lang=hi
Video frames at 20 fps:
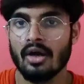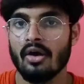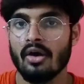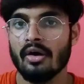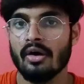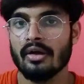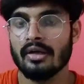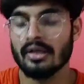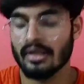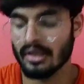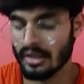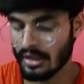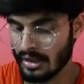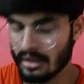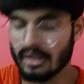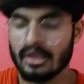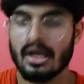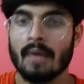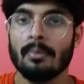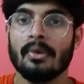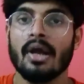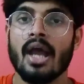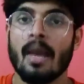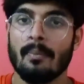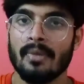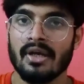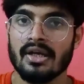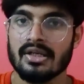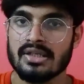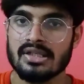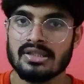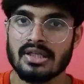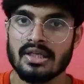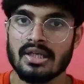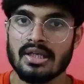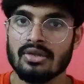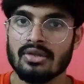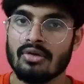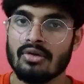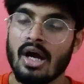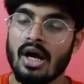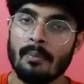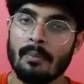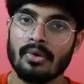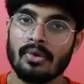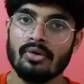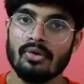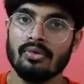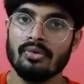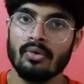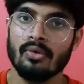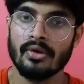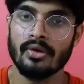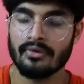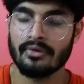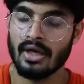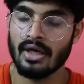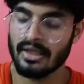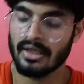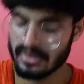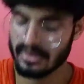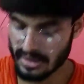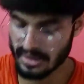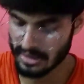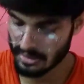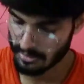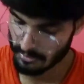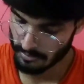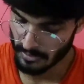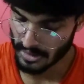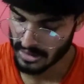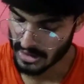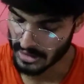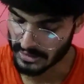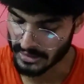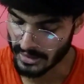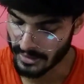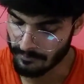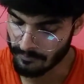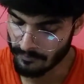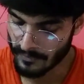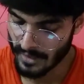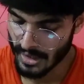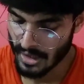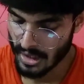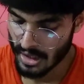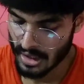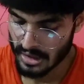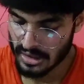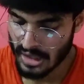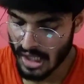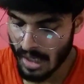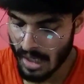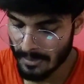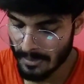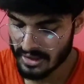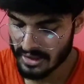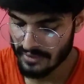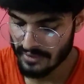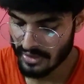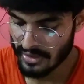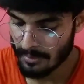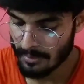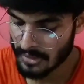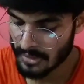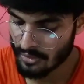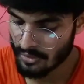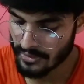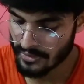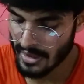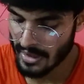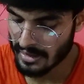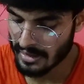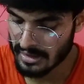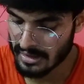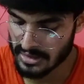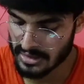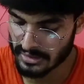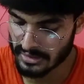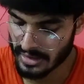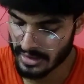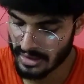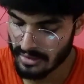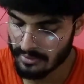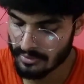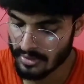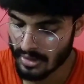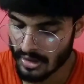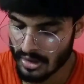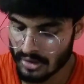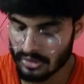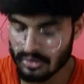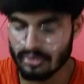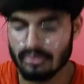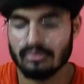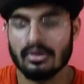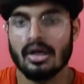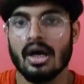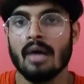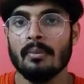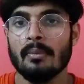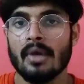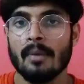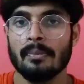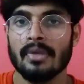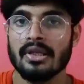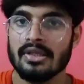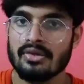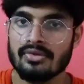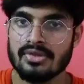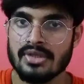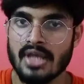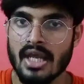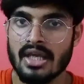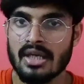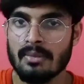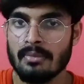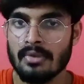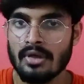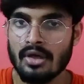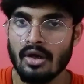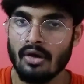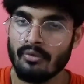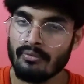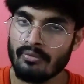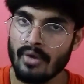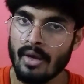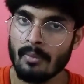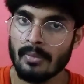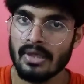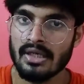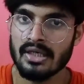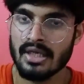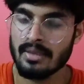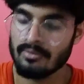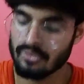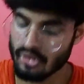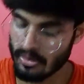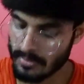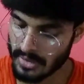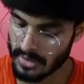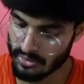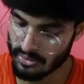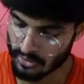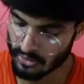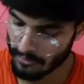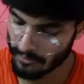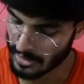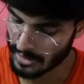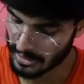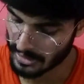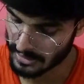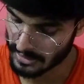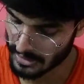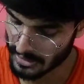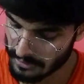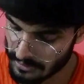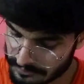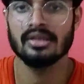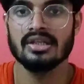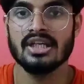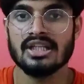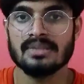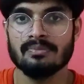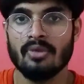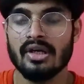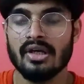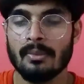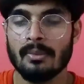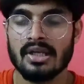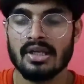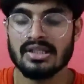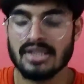और अगर आपका एप्लीकेशन चाहिए तो आपको वो स्टार्टिंग से मिल जाता है यहाँ पे जैसे हम यू के लिए जाते हैं तो हम अपना यू नंबर और फैमिली नेम जो भी है उसको फिल कर देंगे नेक्स्ट पॉइंट हमारे